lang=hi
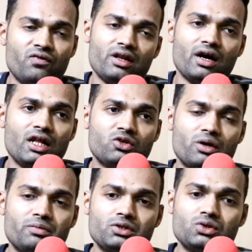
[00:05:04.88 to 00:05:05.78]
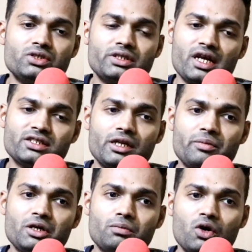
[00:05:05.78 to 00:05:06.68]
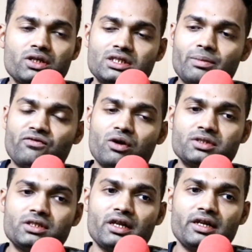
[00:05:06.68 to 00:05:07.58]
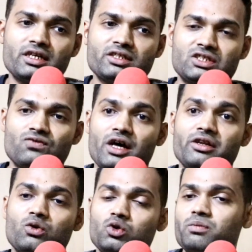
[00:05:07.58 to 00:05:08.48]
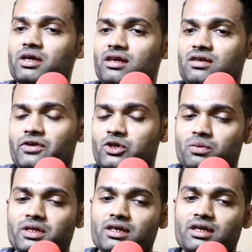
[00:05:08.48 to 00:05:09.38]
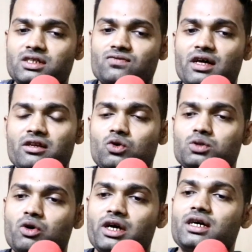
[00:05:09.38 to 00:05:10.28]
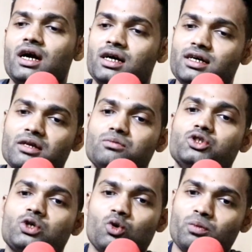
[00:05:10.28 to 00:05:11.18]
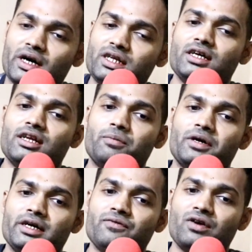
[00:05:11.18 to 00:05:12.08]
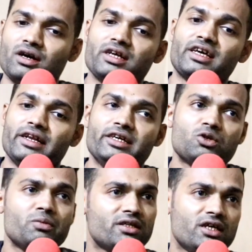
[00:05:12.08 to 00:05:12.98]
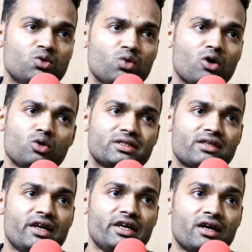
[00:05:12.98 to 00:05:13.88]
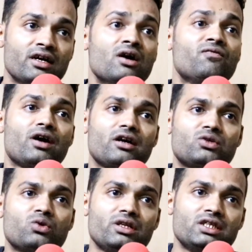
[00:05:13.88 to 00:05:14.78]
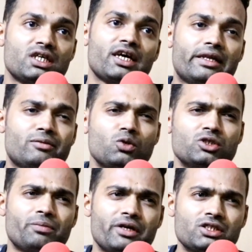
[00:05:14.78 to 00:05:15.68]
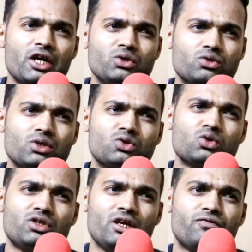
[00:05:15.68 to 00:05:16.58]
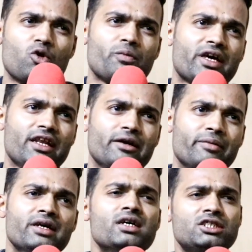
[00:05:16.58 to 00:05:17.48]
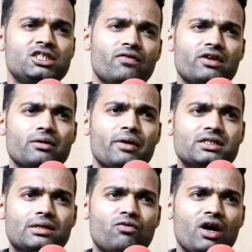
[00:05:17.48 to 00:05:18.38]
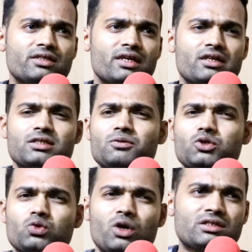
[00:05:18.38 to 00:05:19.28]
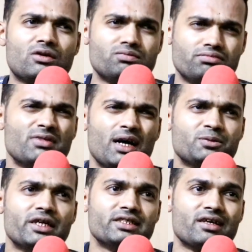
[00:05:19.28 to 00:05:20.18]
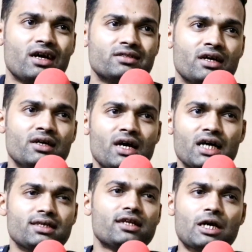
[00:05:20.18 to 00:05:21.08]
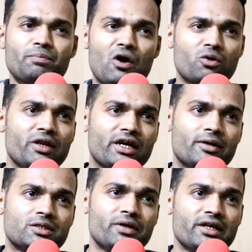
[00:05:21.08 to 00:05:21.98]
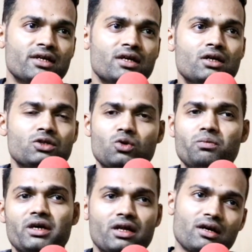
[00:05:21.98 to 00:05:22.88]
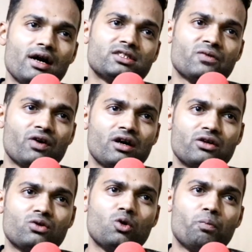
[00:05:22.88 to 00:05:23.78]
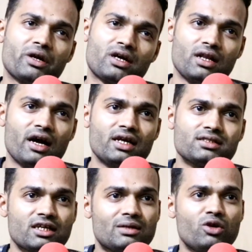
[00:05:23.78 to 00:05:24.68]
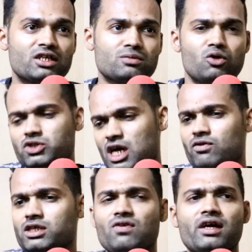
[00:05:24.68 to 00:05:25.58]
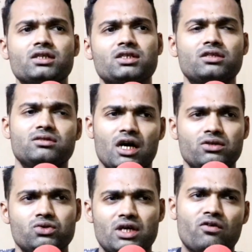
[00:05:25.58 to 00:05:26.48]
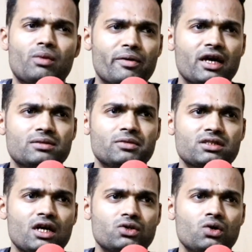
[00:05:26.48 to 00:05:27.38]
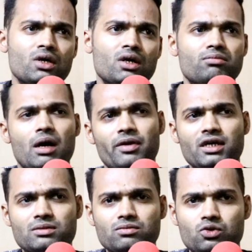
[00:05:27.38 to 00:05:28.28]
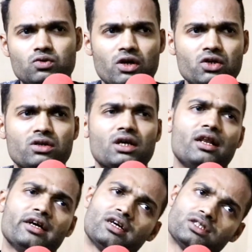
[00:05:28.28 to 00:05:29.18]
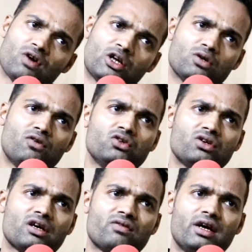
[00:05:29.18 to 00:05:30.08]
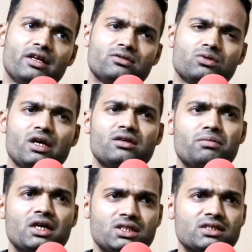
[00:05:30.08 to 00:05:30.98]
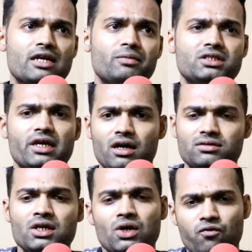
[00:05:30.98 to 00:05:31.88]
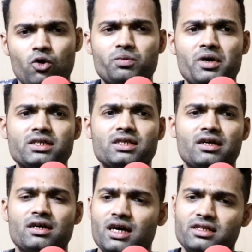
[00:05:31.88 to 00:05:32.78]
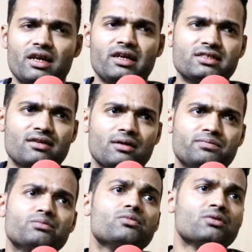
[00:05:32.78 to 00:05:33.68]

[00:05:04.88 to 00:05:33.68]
फ़िलहाल तो अभी तो इंटरनेशनल में ये बहुत अच्छा परफॉर्मेंस दे रहे हैं लेकिन रिजवान ने खुद मैंने एक वीडियो में देखी रिजवान ने खुद बोला कि अगर मुझे कुर्बानी देना पड़े फ़खर के लिए तो मैं दे दूंगा कोई मसला नहीं है फ़खर क्योंकि नीचे खेलने में थोड़ी सी परेशानी होती है उसको थ्री फोर में खेलने में छः ओवर के बाद जब वो आता है क्रिस में तो थोड़ा सा अपसेट नज़र आता है ऐसा लगता है पावर प्ले का बैट्समैन है तो मेरे ख्याल से फ़खर को ऊपर खिलाना ज़्यादा मुनासिब होगा चाहे वो रिजवान के साथ हो चाहे वो बाबर आजम के साथ हो बाबर आजम खुद वन डाउन कर ले या रिजवान को वन डाउन करवा ले तो एक अच्छा साइन बन जाएगा फोर्थ पे आ जाएंगे हैदर अली साहब